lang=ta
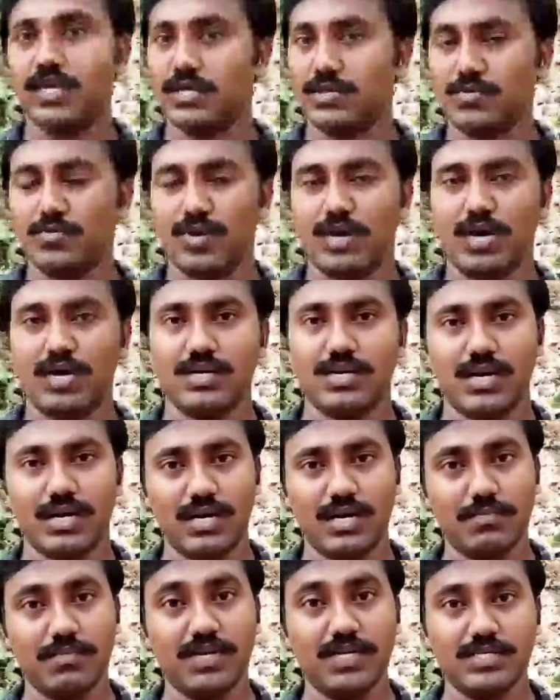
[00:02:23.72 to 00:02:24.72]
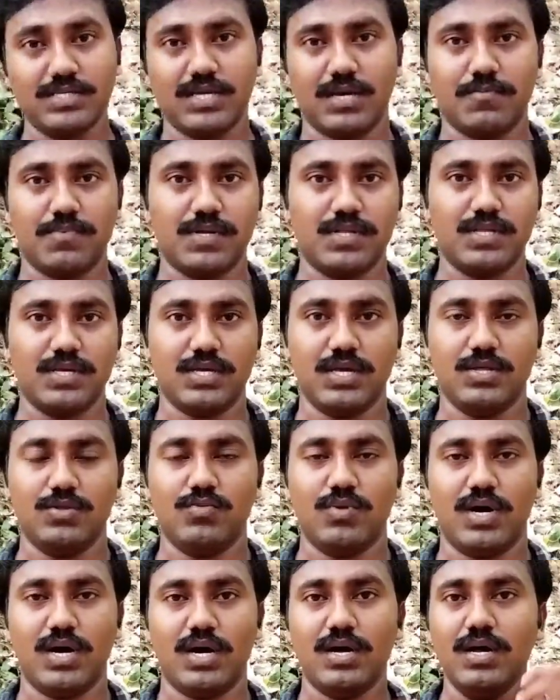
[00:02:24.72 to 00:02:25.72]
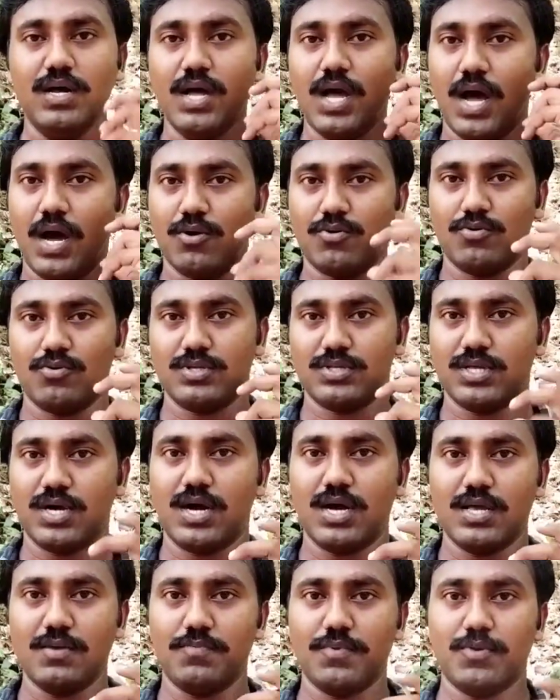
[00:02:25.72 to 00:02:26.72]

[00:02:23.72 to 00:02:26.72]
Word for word: ஏதுவாக நல்லா மென்று சாப்பிட்றதுக்கு ஏதுவாக அவங்களோட தாடை